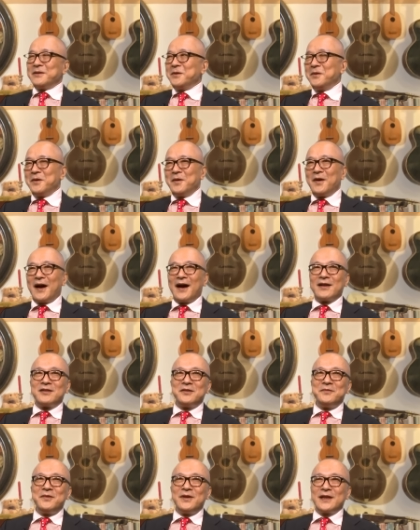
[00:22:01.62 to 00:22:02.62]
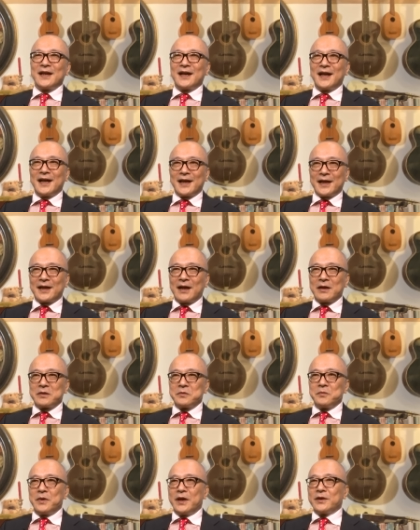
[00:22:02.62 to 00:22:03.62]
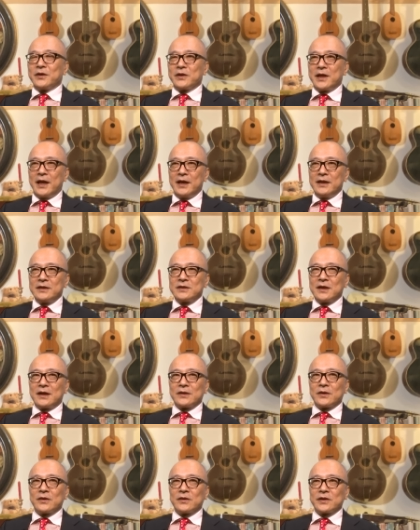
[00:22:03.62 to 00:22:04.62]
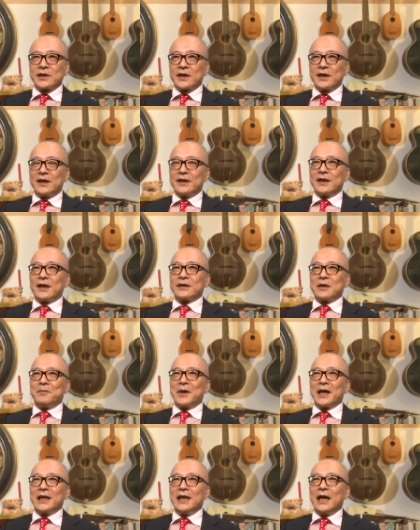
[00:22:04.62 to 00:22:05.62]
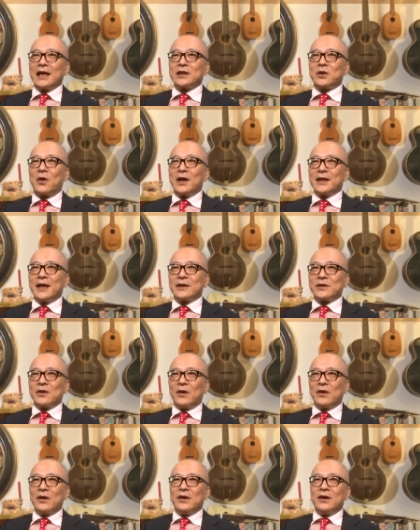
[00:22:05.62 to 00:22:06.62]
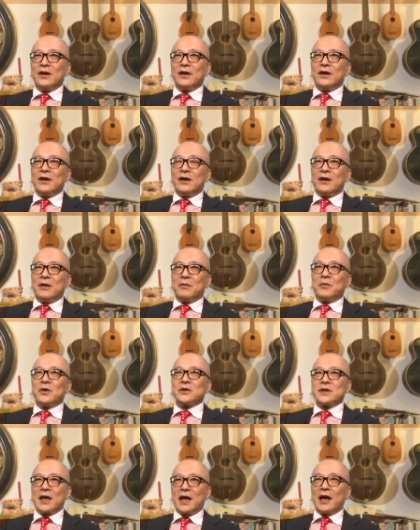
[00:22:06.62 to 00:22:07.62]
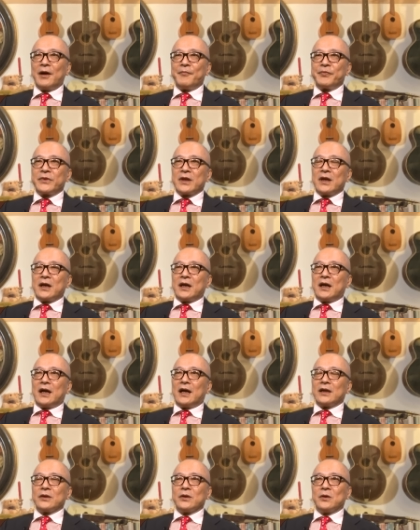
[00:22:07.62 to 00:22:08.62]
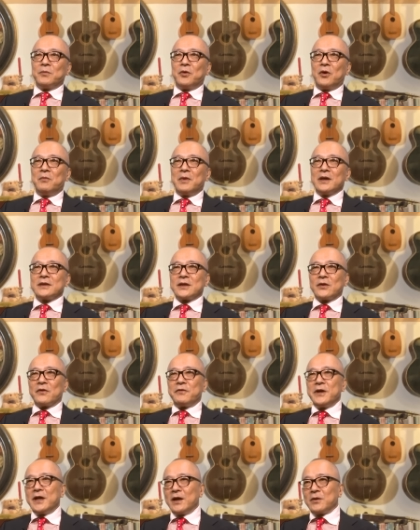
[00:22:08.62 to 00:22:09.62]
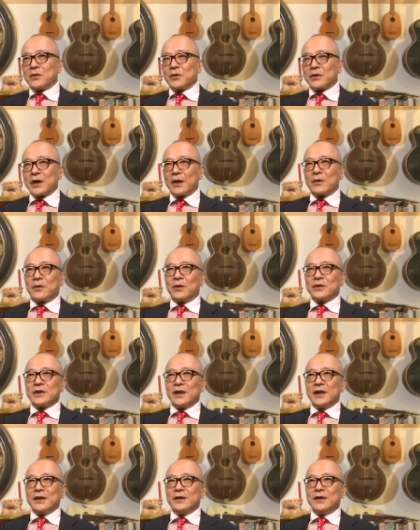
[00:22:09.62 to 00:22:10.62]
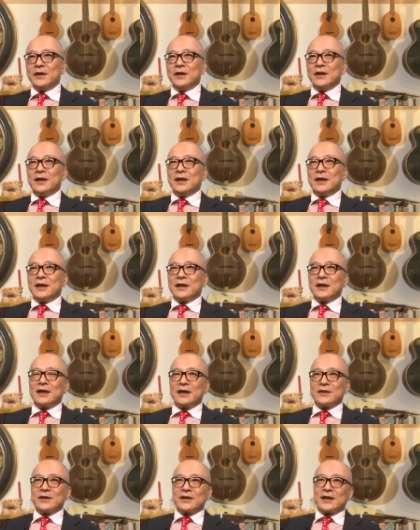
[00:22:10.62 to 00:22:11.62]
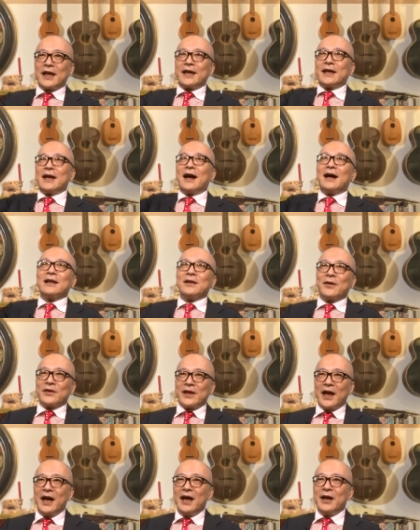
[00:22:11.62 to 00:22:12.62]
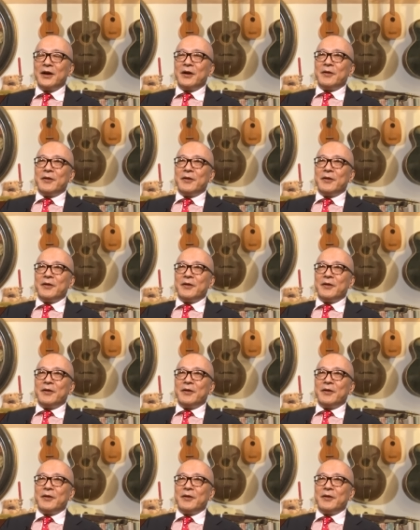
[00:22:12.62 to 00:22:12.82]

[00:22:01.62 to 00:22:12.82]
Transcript: の悪名高い革命のねあの引き金になったマリー・アントワネットもさ、はい、あのボーマンシェの「フィガロの結婚」っていうあの劇があるのね。